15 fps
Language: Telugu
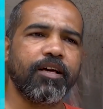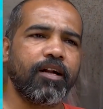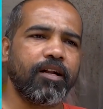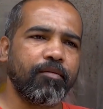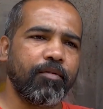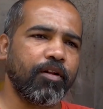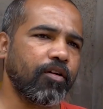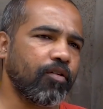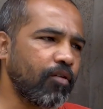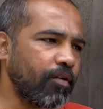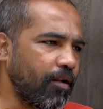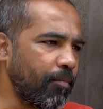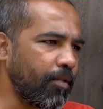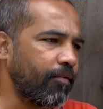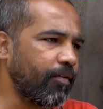చేయాలంటే మనకు ఒక
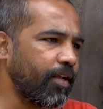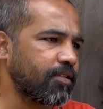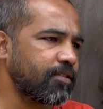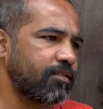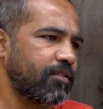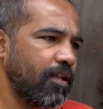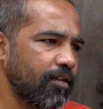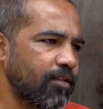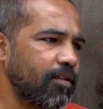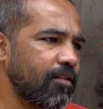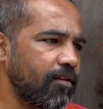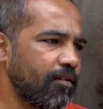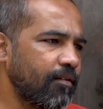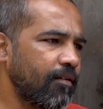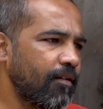నెంబర్ ఆఫ్ డేస్
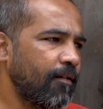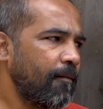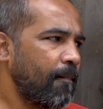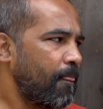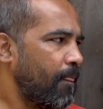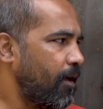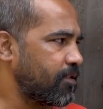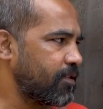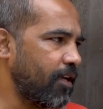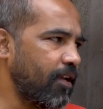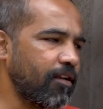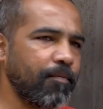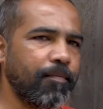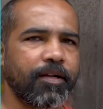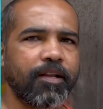తగ్గుతుంది ఆ
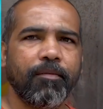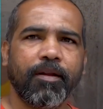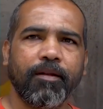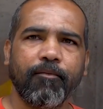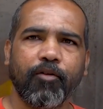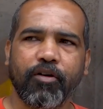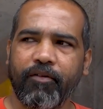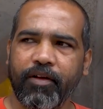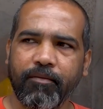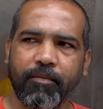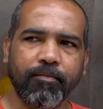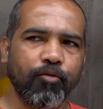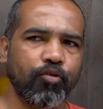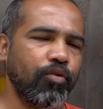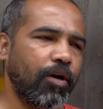సేల్కి బట్టి మనం ఒక వన్
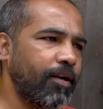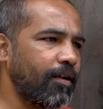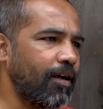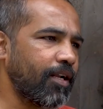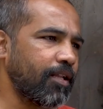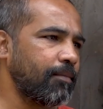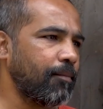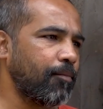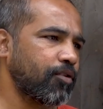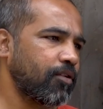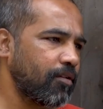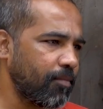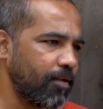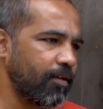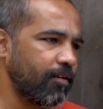మంత్ ముందు
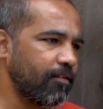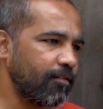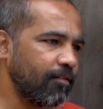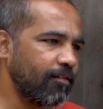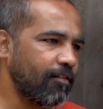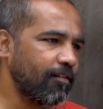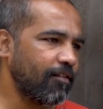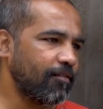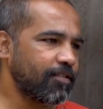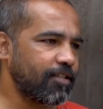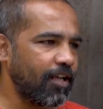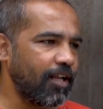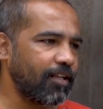అర్థమైపోతుంది మనకి సేల్